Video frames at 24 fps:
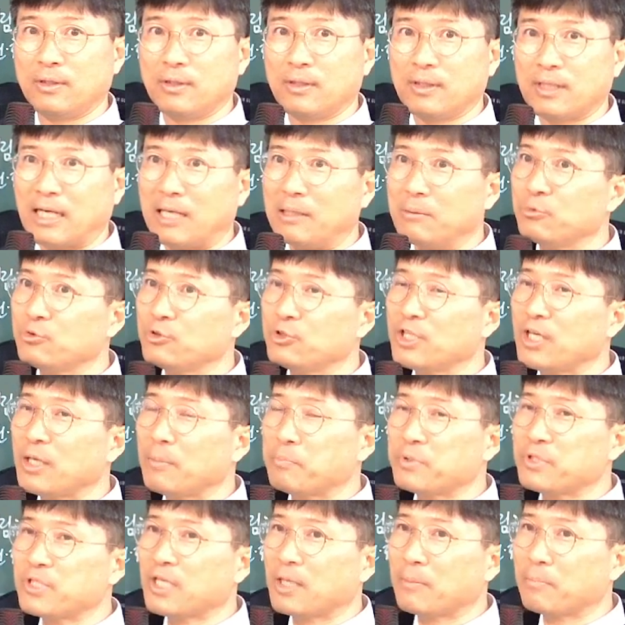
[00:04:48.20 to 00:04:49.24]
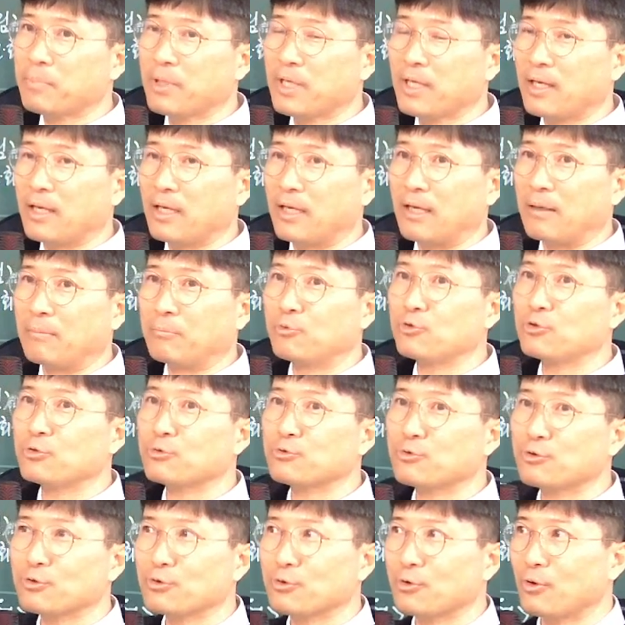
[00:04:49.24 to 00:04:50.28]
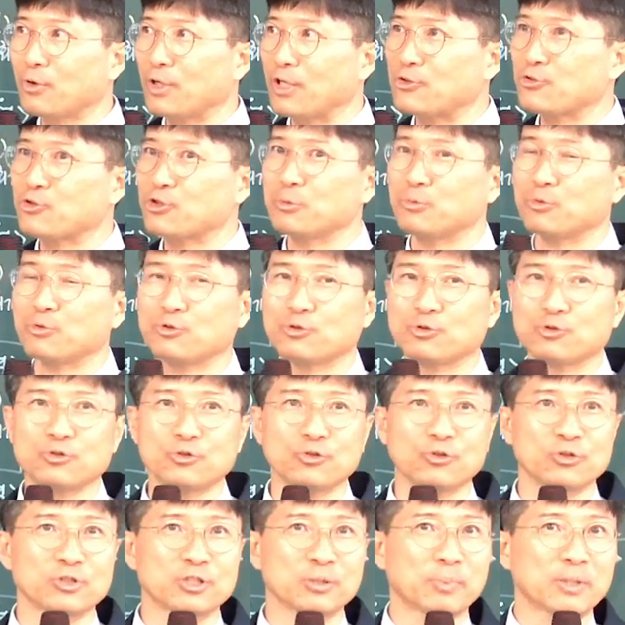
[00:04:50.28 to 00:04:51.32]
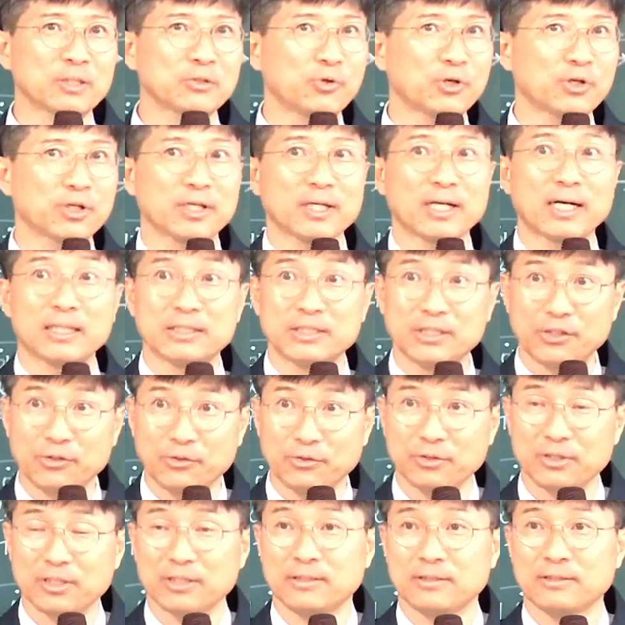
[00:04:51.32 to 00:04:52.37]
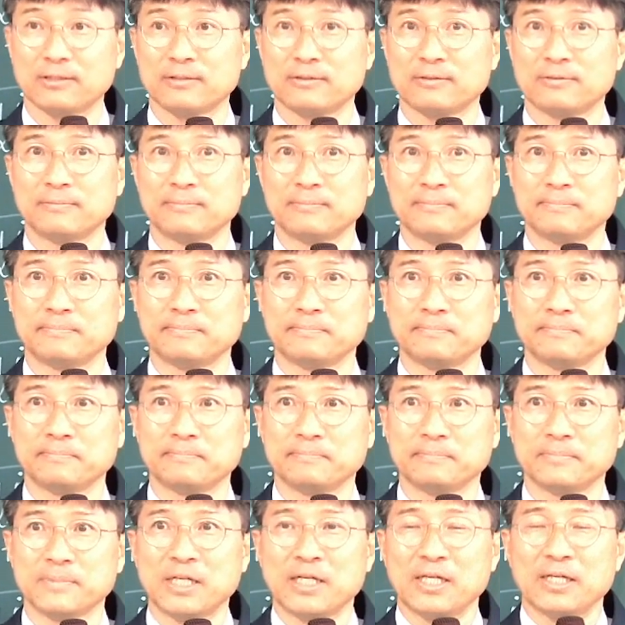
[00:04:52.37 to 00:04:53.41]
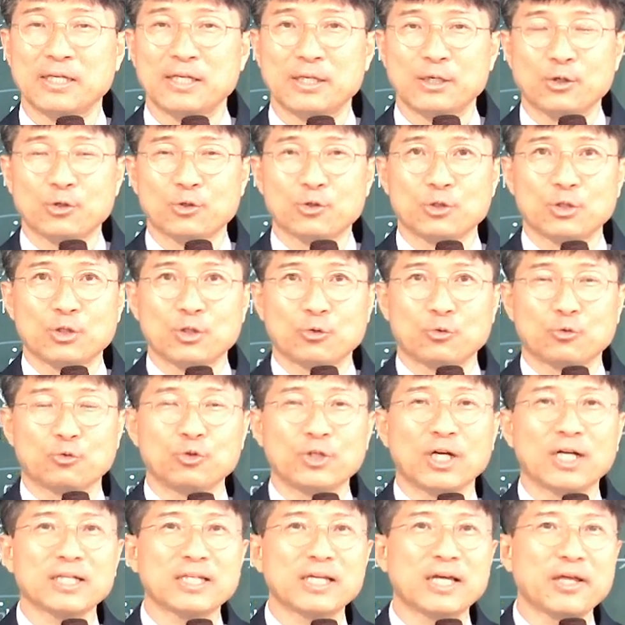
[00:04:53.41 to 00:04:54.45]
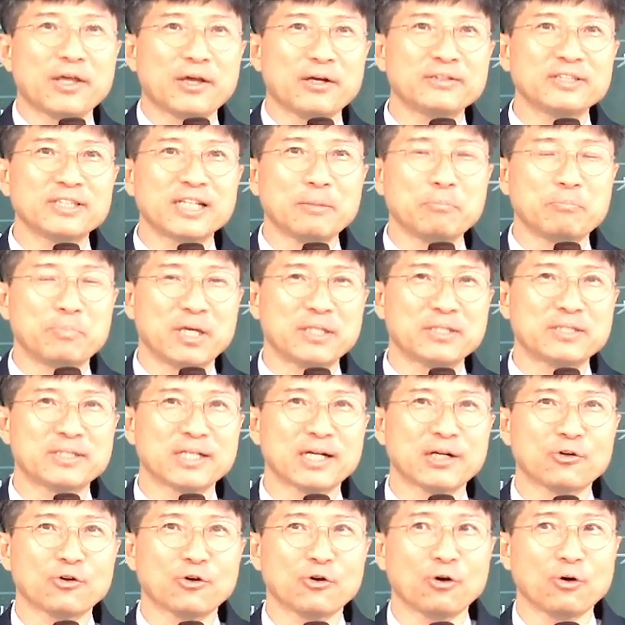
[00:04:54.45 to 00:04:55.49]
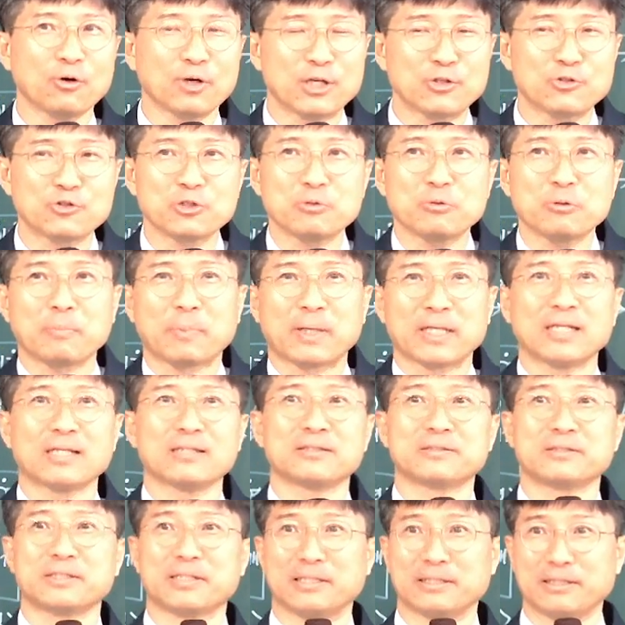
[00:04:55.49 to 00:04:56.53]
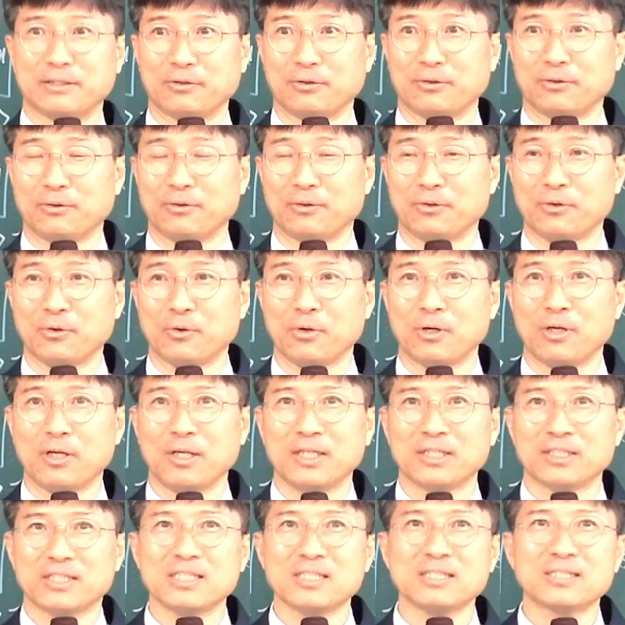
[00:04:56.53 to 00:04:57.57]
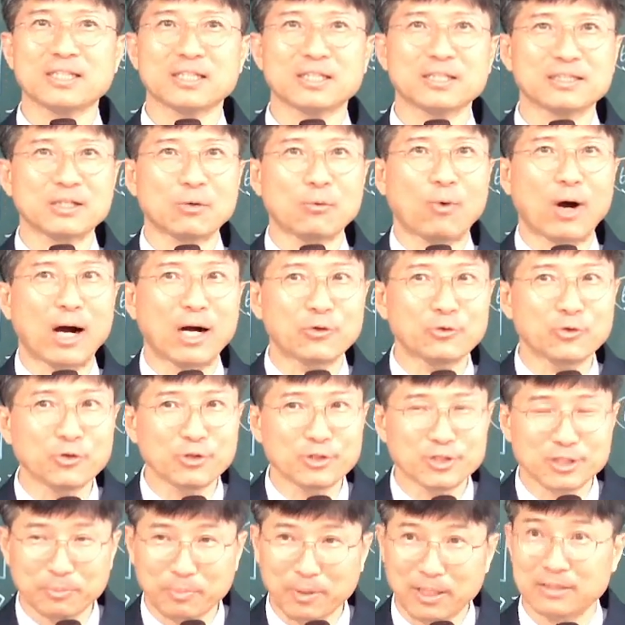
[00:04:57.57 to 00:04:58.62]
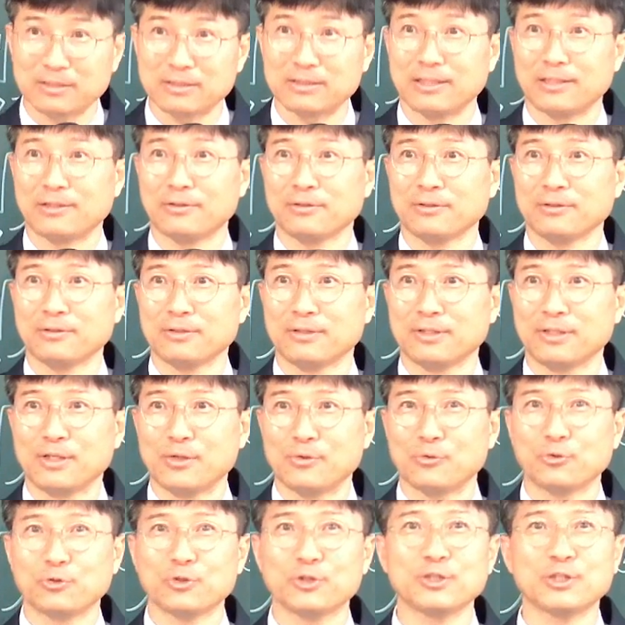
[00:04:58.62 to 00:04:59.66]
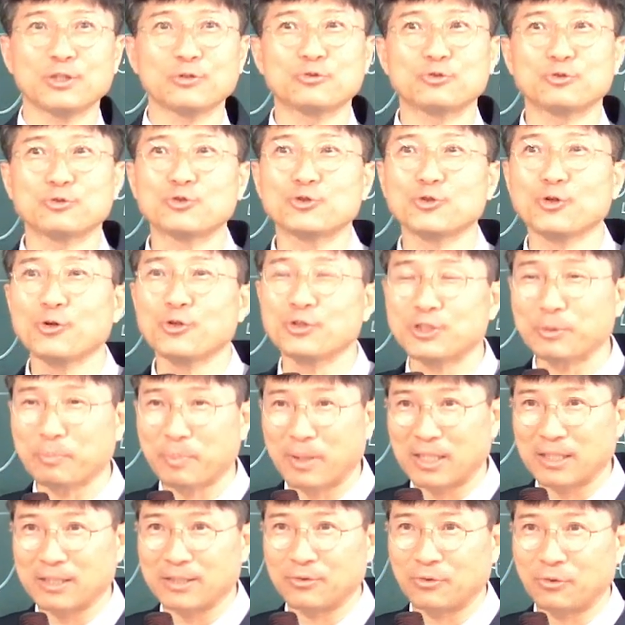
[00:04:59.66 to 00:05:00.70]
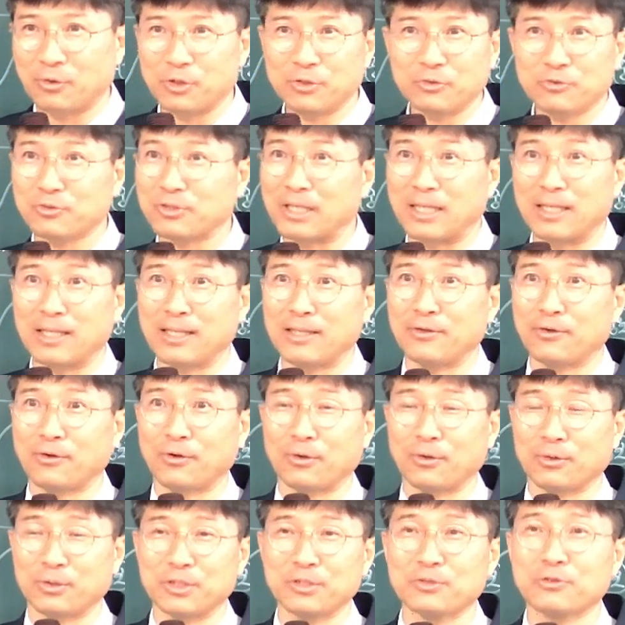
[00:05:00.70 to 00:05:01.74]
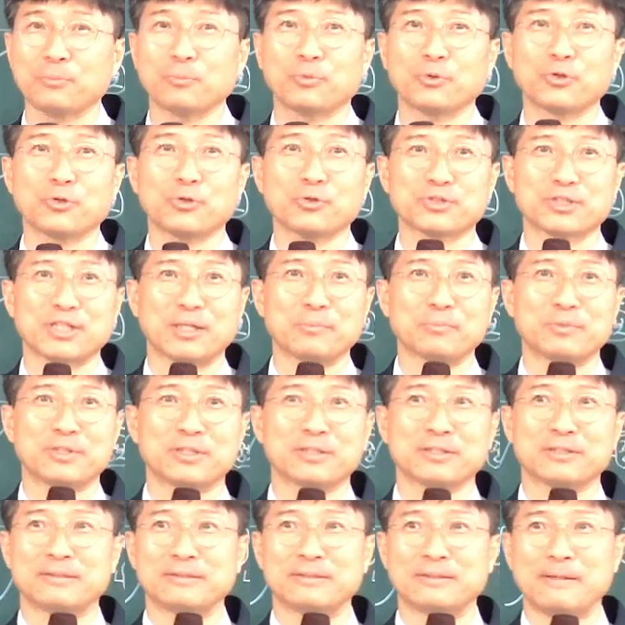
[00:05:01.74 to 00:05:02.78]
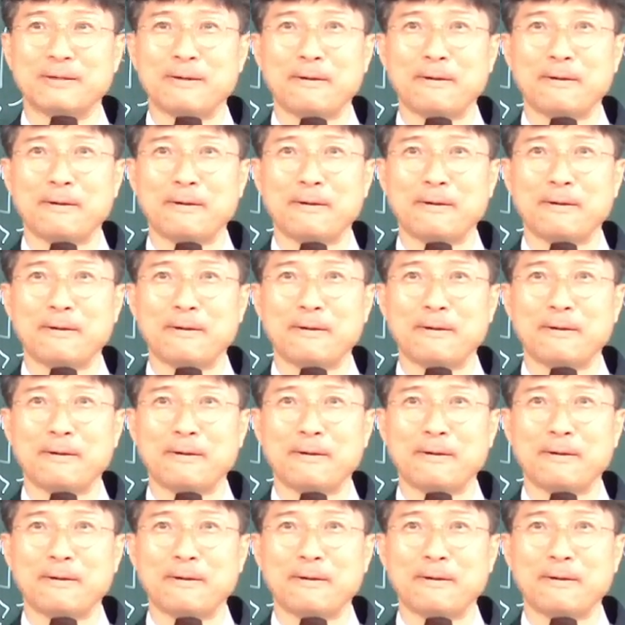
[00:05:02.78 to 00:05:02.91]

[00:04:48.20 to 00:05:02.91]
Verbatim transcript: 갈보리의 피 앞에 무릎 꿇고 예수님을 구주로 영접하는 회개가 아니에요, 여기는. 구약에 예언된 메시아로 예수님을 받아들여야 돼요. 진짜 그때 왕으로 영접하는 거예요. 우리는 구주로 영접하는 거고 이것도 달라요. 이것도 모르고 사람들은